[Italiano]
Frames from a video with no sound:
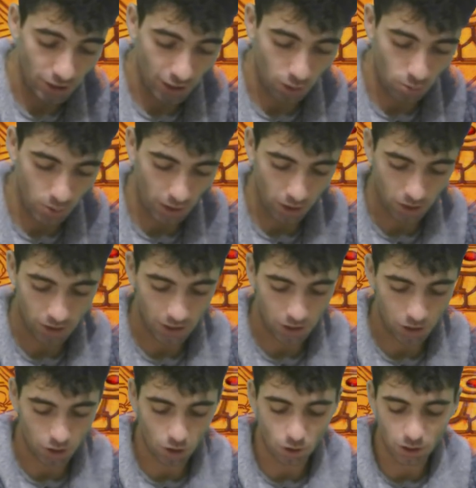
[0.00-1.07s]
alcune cose che
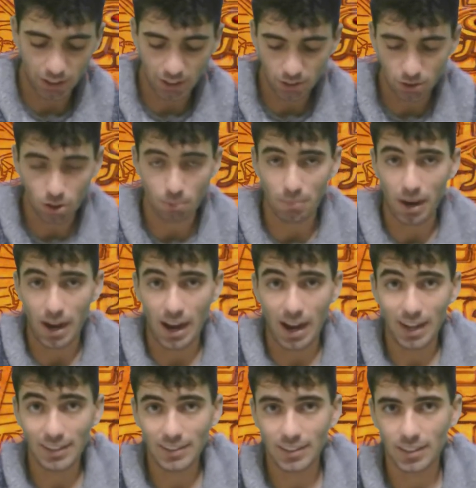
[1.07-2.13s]
ci sono dentro, ma
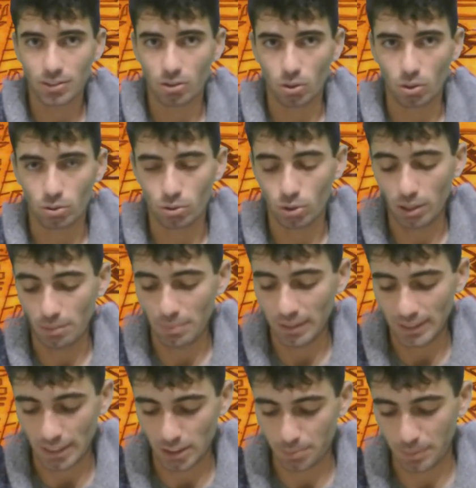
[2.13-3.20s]
altre sono
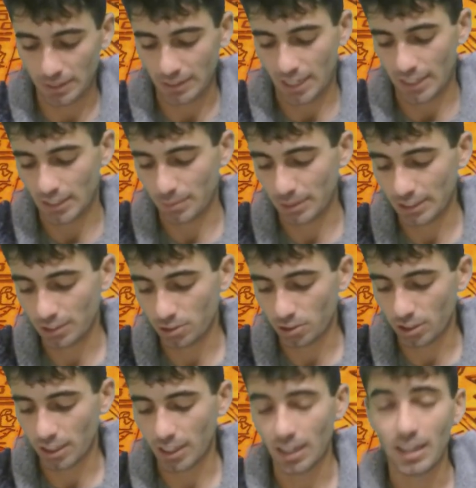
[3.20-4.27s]
totalmente inaspettate. Ma ha
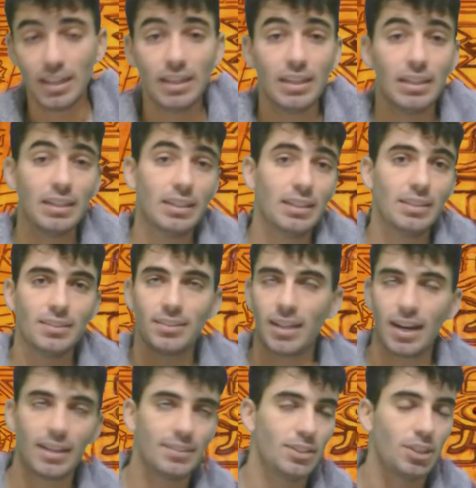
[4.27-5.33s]
detto che
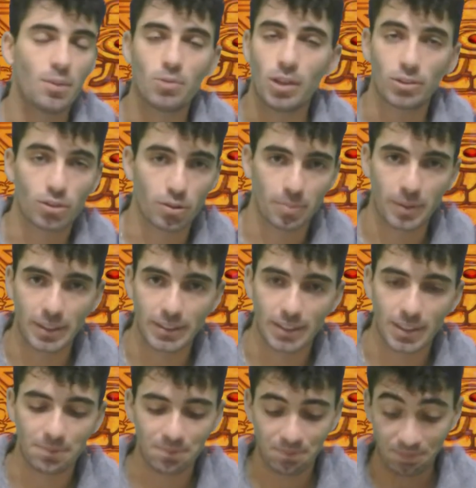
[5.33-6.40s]
sarà diciamo una
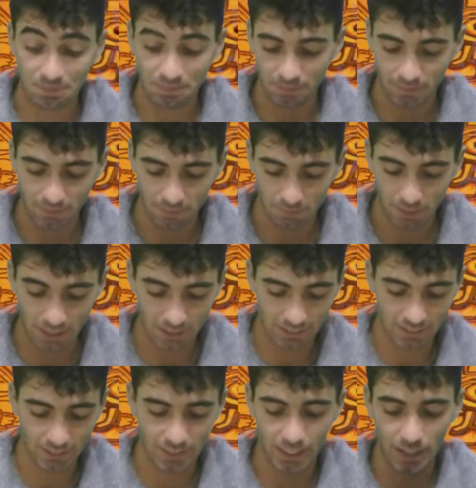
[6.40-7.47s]
sorpresa. Ma
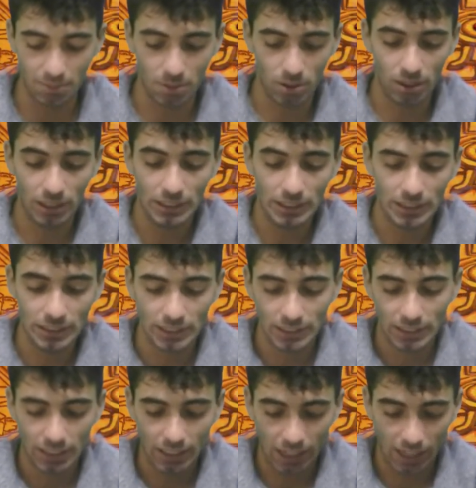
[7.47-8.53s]
staremo
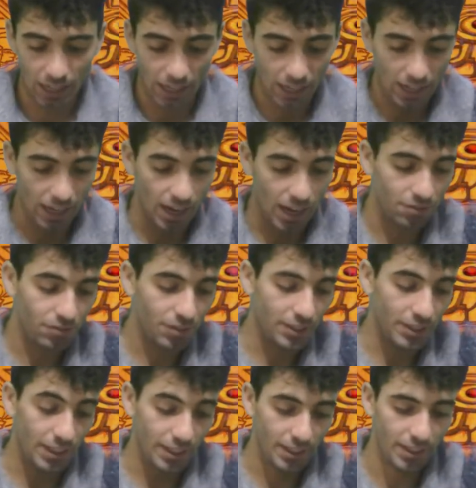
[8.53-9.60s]
a
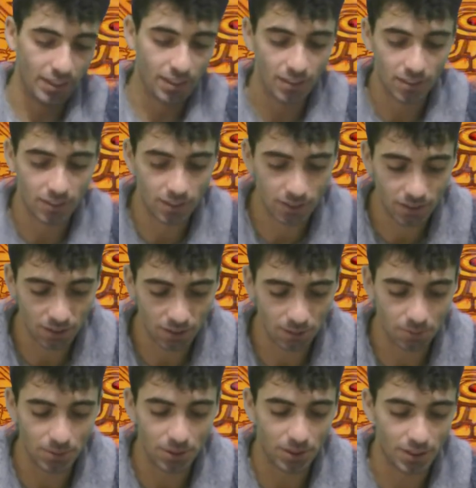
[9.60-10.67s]
vedere. Oh
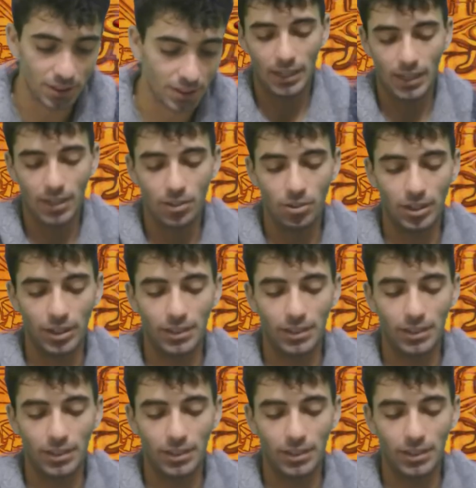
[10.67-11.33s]
mio Dio. Allora,